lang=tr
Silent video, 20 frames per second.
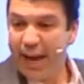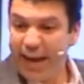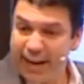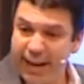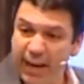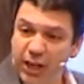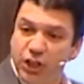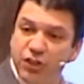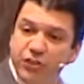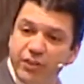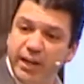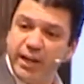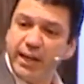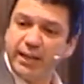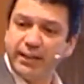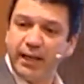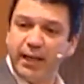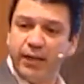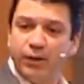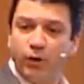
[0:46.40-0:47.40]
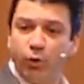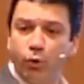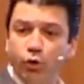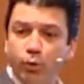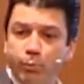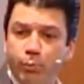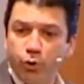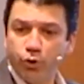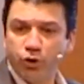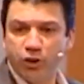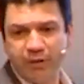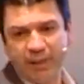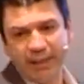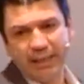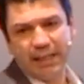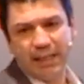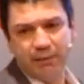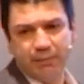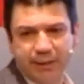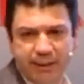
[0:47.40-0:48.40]
enerji vererekten onu pozitif
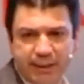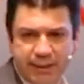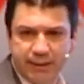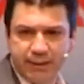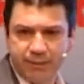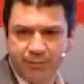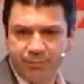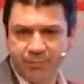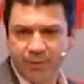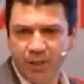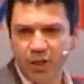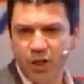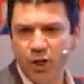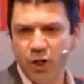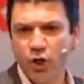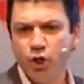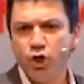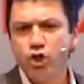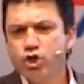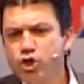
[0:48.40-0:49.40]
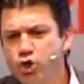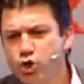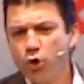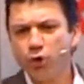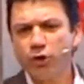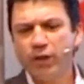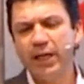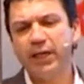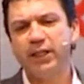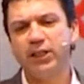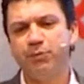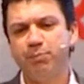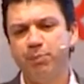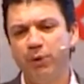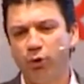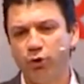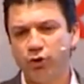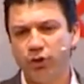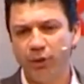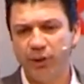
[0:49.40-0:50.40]
etkileyebiliriz. Çok negatif
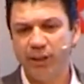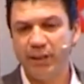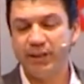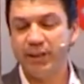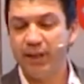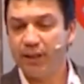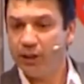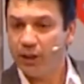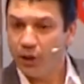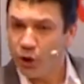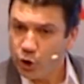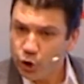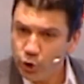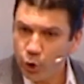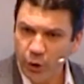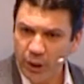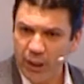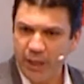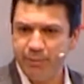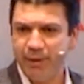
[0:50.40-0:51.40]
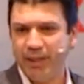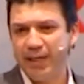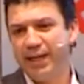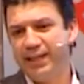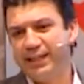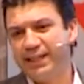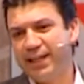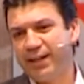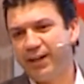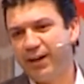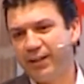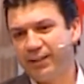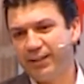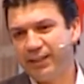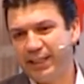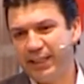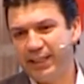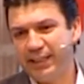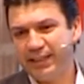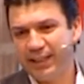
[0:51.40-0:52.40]
bile olsa insan, çok iyi bir enerjiyle
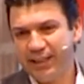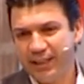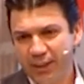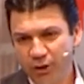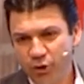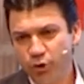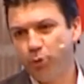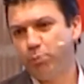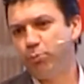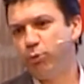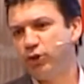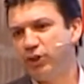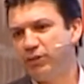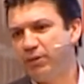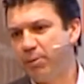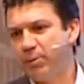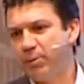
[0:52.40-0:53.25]
karşınızdaki insanı çok pozitif